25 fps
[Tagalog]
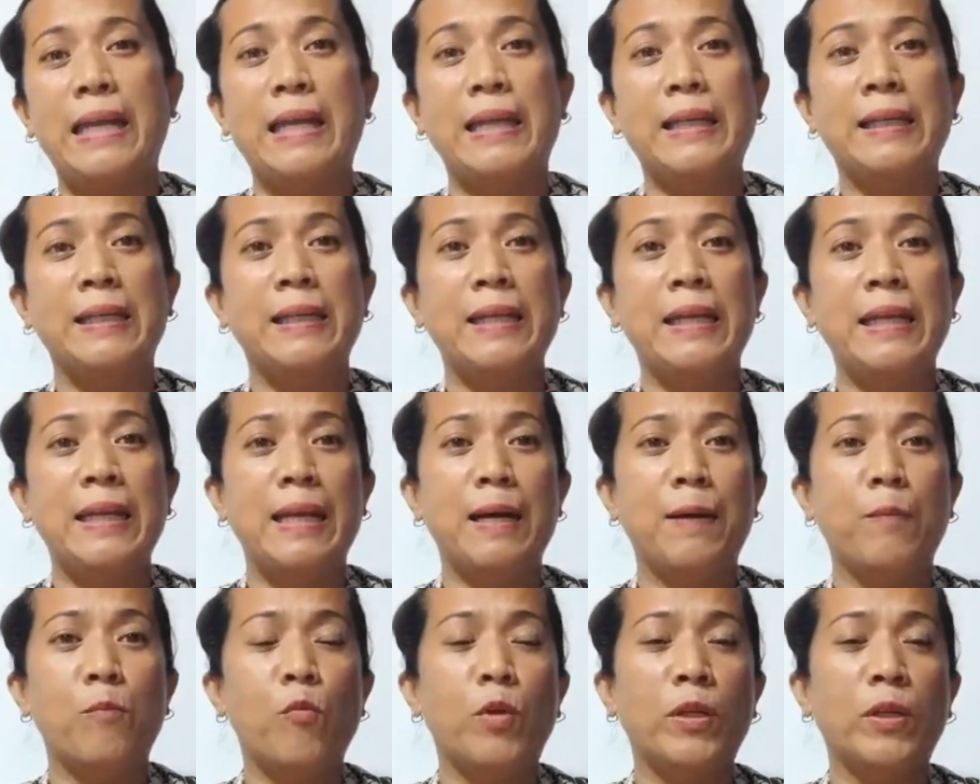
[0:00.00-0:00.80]
ilang,
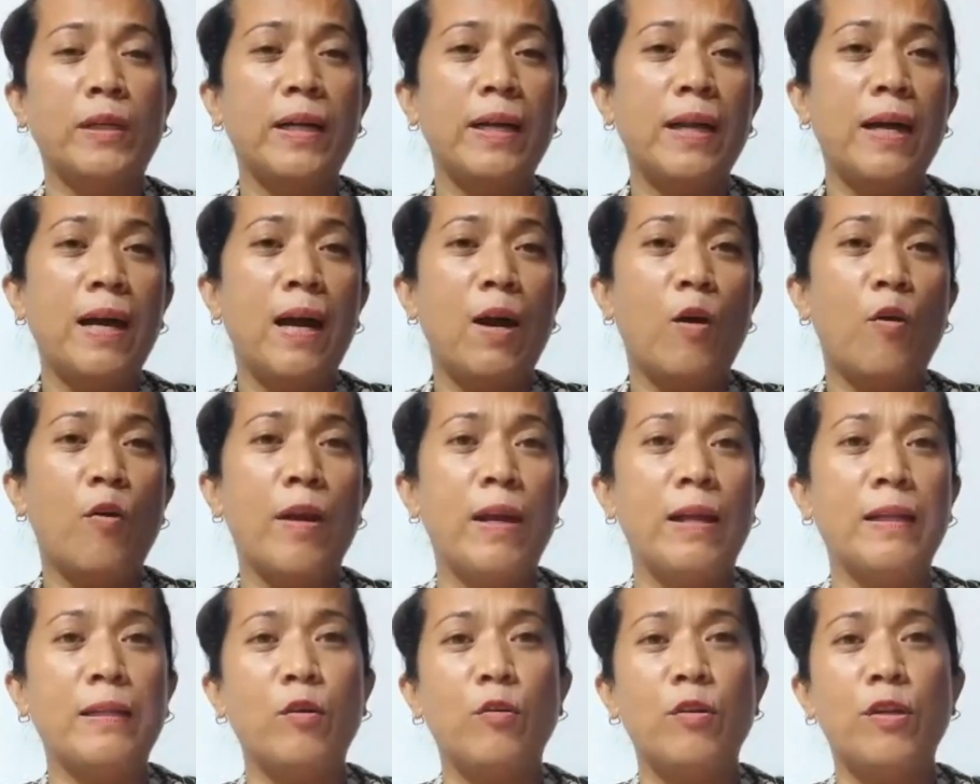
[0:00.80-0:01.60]
ilang buwan ka na or
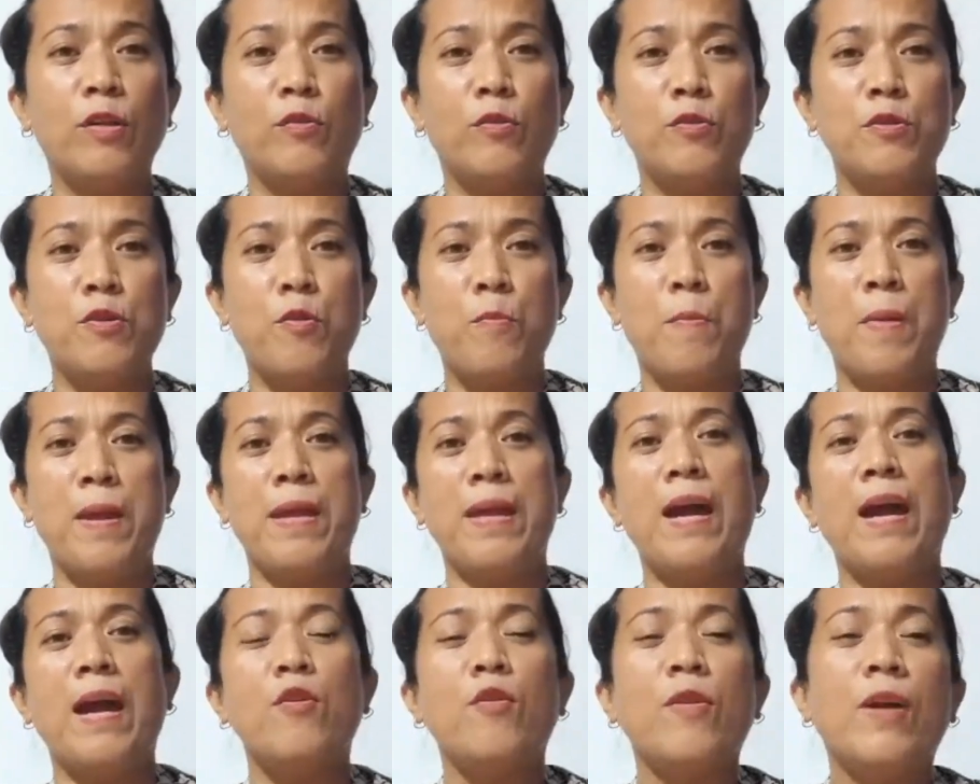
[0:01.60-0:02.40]
ilang taon dito sa Romania?